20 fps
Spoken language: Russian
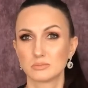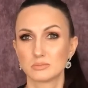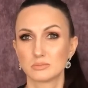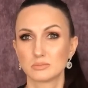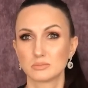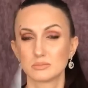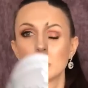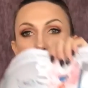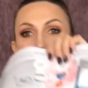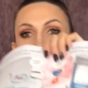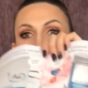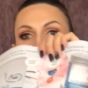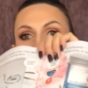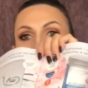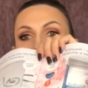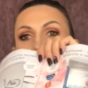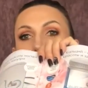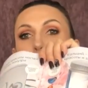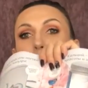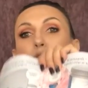В следующей
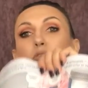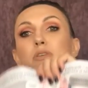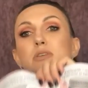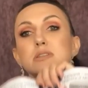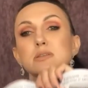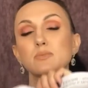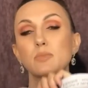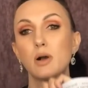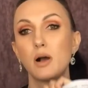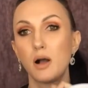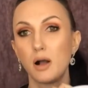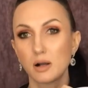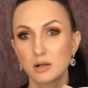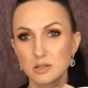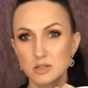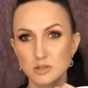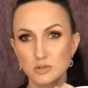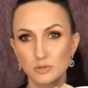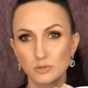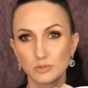странице мы видим
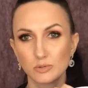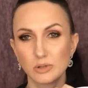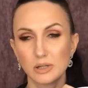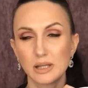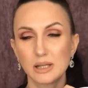акцию.